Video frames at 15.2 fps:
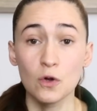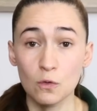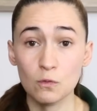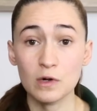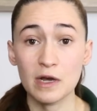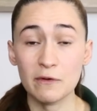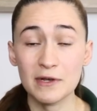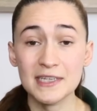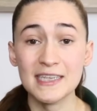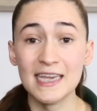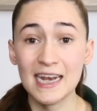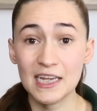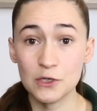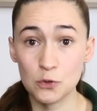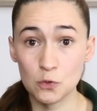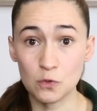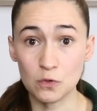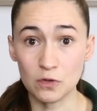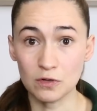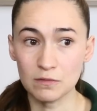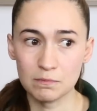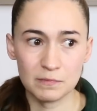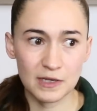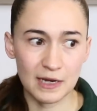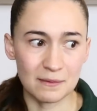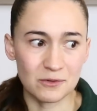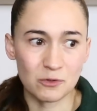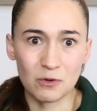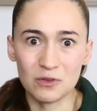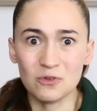Una vez el ayuno,
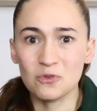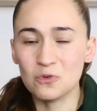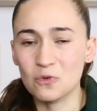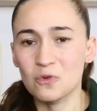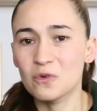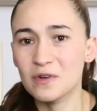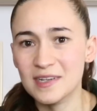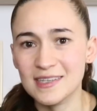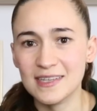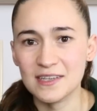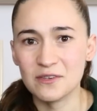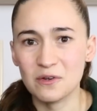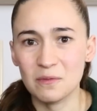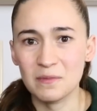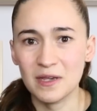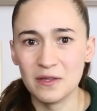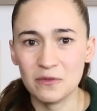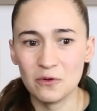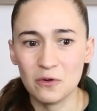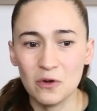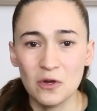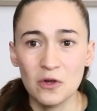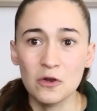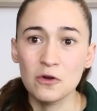digamos cuando tú no estás comiendo,